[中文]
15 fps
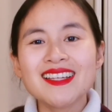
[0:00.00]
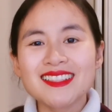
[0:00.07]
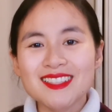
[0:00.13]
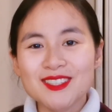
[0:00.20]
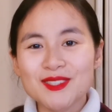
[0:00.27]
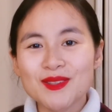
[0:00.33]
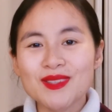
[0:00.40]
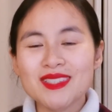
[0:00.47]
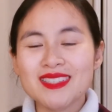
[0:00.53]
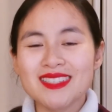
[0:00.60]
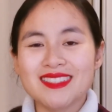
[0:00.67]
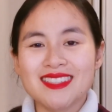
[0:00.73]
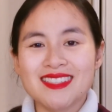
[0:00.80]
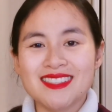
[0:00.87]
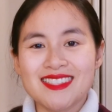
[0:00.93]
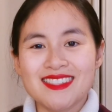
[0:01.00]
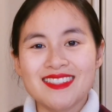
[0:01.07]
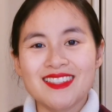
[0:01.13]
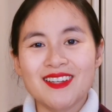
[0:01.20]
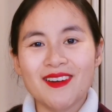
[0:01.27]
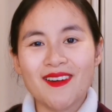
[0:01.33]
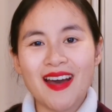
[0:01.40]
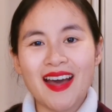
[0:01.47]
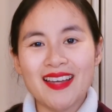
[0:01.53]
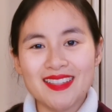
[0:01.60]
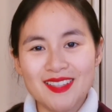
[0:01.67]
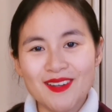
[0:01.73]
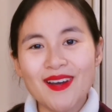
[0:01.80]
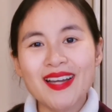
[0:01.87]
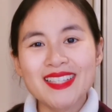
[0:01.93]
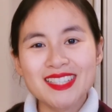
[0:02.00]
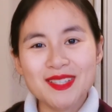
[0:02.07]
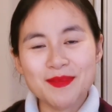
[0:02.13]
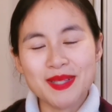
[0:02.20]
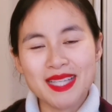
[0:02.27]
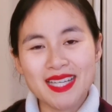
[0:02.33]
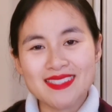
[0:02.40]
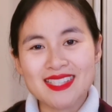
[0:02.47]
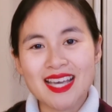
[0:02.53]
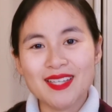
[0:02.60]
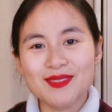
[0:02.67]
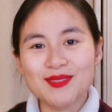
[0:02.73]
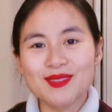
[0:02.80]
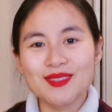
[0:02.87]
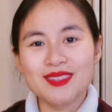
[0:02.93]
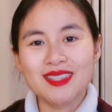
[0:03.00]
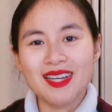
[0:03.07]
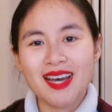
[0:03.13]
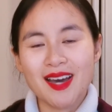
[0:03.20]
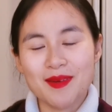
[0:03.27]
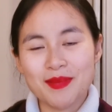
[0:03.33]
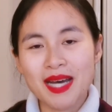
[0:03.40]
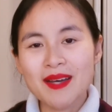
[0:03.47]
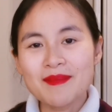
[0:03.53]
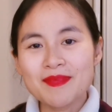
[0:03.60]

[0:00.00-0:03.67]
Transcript: 更多的可能性的话，也欢迎你们来参与，好吗？